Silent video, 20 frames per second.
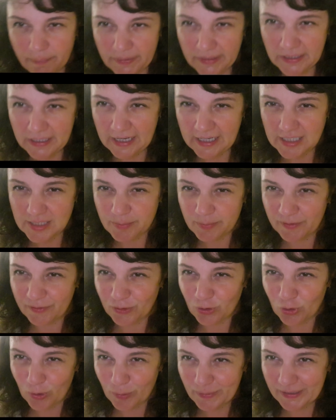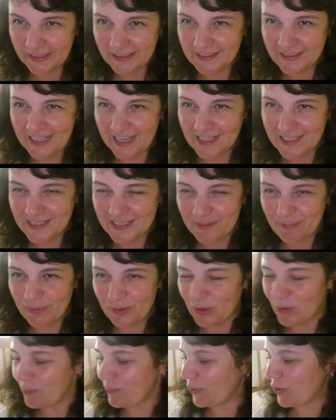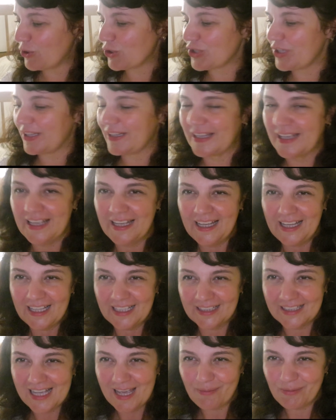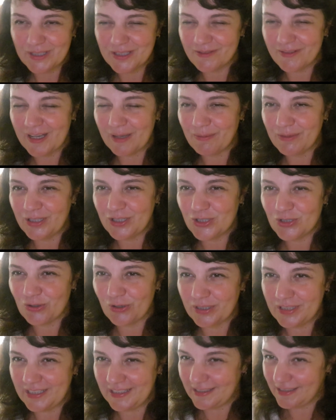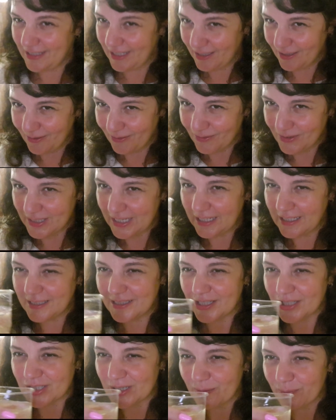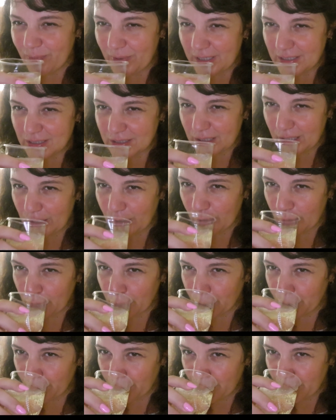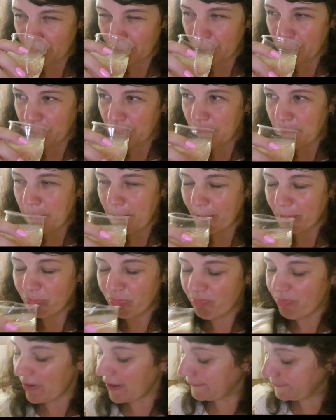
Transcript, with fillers: поднялись мы в номер. Так был прожит нами с вами еще один день. Взяли себе шампанское. М м-м.